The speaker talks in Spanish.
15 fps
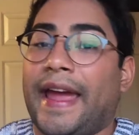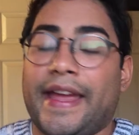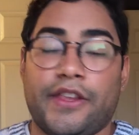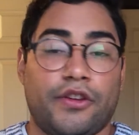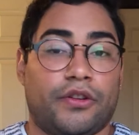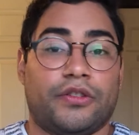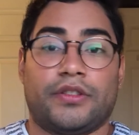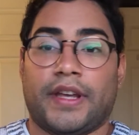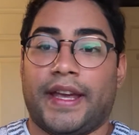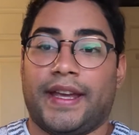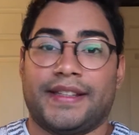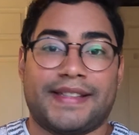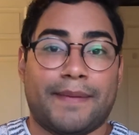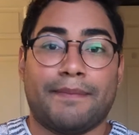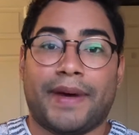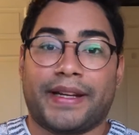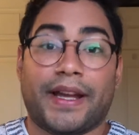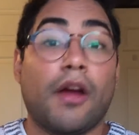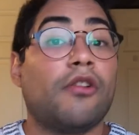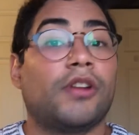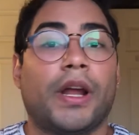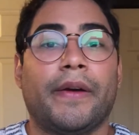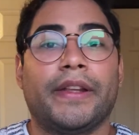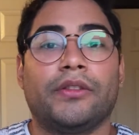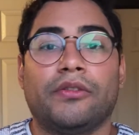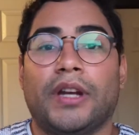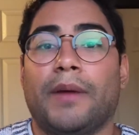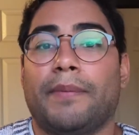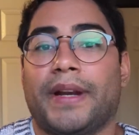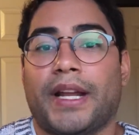Ellos eh, se embarcan en una
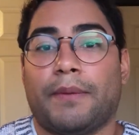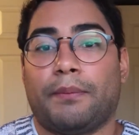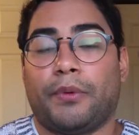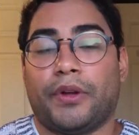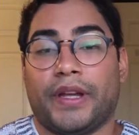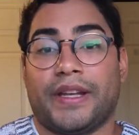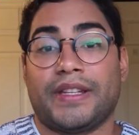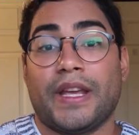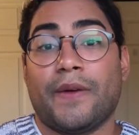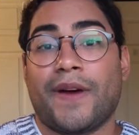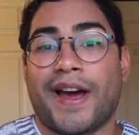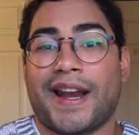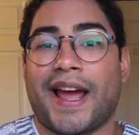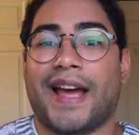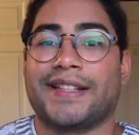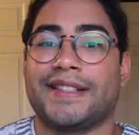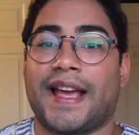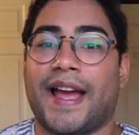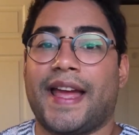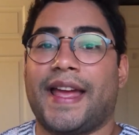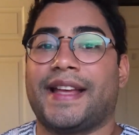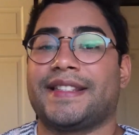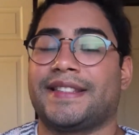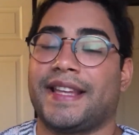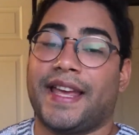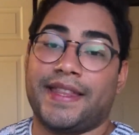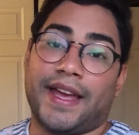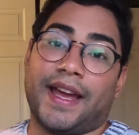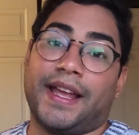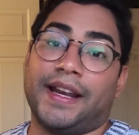aventura para poder llevar hacia
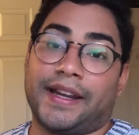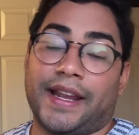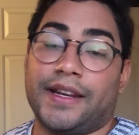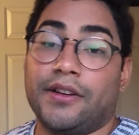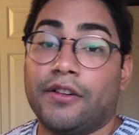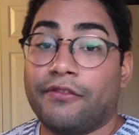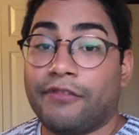Exedia, el reino